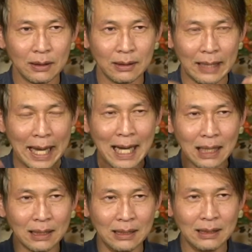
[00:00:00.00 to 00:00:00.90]

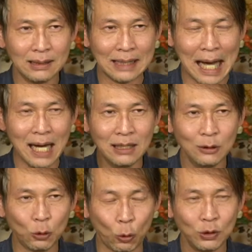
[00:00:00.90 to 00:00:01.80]
내가 더
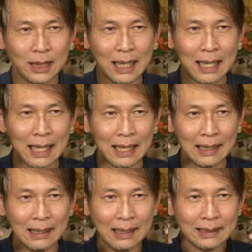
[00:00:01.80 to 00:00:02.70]
나은
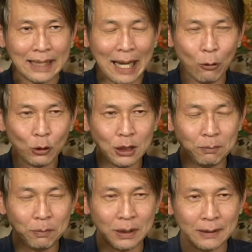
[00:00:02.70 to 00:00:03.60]
존재가 되고
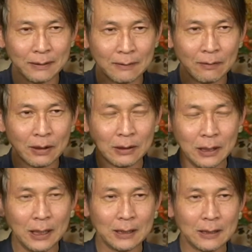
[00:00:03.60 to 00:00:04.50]
싶은,
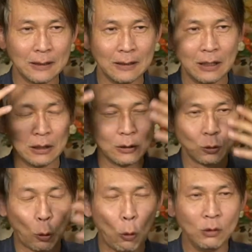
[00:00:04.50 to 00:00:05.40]
거기서
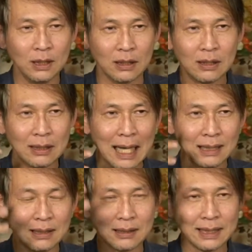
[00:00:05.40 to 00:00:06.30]
어, 좋은 여러
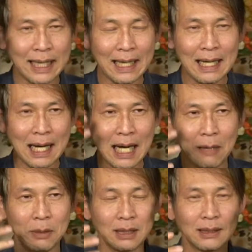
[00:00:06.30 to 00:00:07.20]
가지를
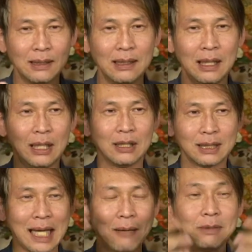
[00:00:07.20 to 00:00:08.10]
생각하면서
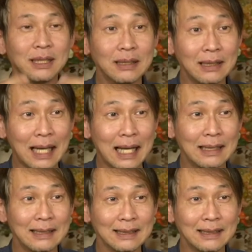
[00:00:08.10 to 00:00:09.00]
참선을
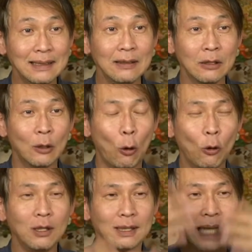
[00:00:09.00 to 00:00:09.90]
하는 것은
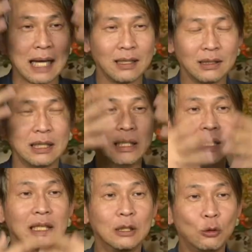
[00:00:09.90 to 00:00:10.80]
오히려 나를 더
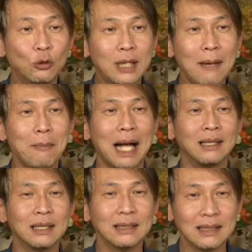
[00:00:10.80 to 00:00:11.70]
어둡게
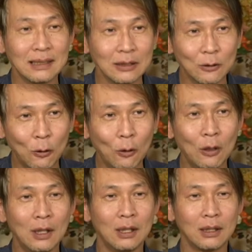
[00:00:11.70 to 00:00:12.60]
만드는 거고